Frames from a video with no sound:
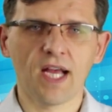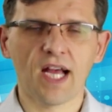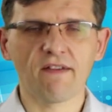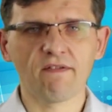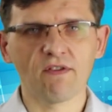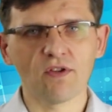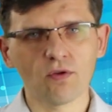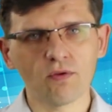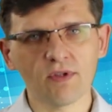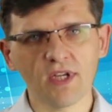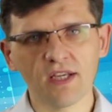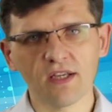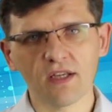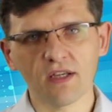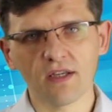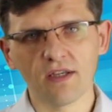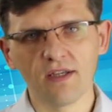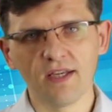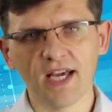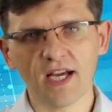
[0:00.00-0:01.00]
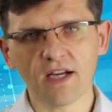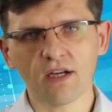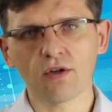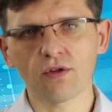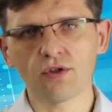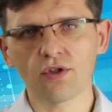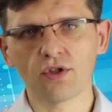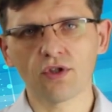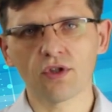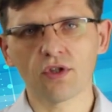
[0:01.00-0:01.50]
A więc tutaj
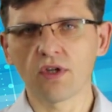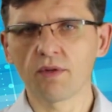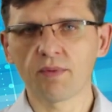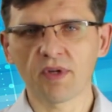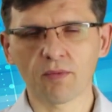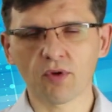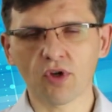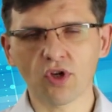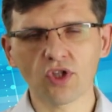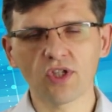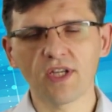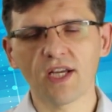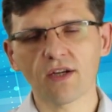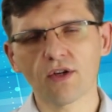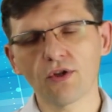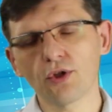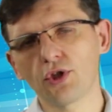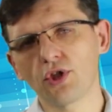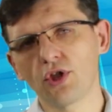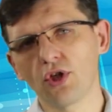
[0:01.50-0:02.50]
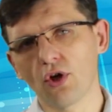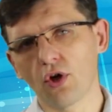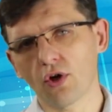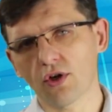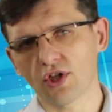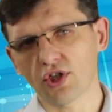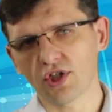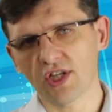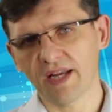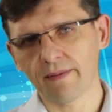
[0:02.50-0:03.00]
jakość, e, koszty jakości
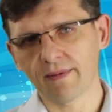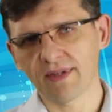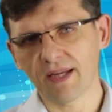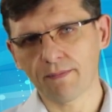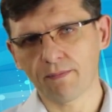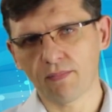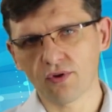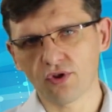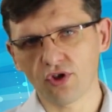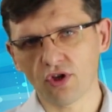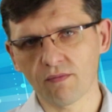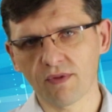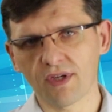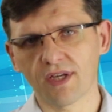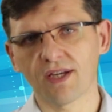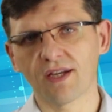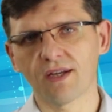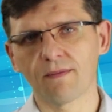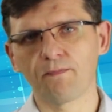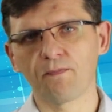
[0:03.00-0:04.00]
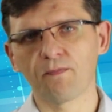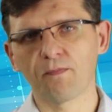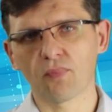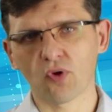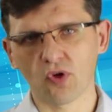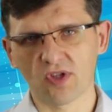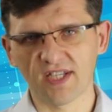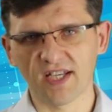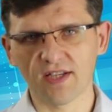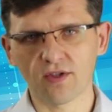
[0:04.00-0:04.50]
określamy na poziomie
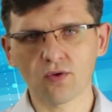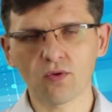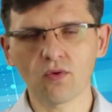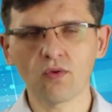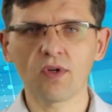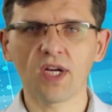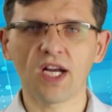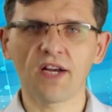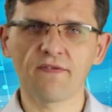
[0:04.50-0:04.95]
procesu,